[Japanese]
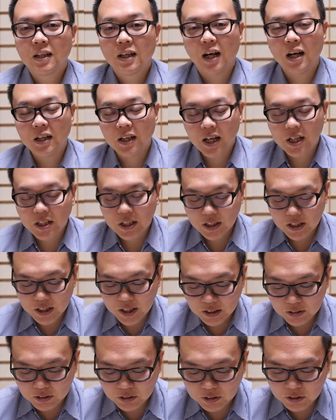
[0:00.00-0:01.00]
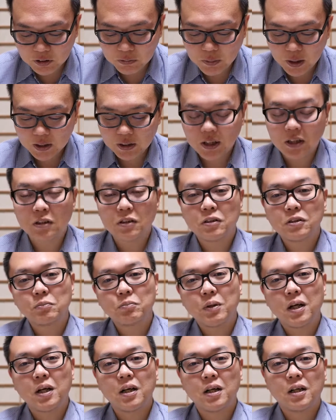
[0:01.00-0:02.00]
関係者じゃなく全く
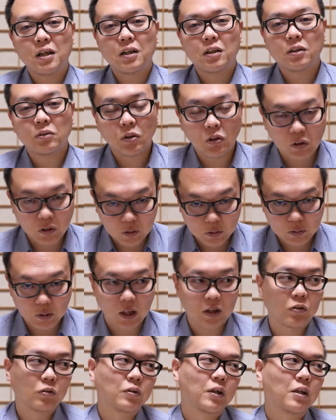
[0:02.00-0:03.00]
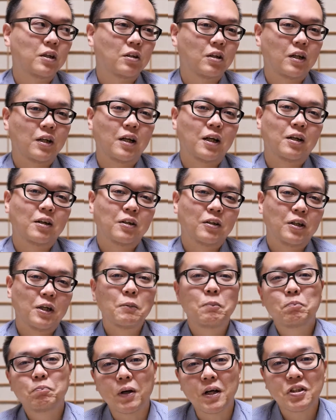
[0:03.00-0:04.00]
まあのあのなんうかな
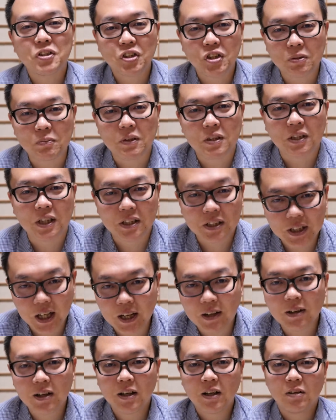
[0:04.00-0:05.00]
一般市民ですね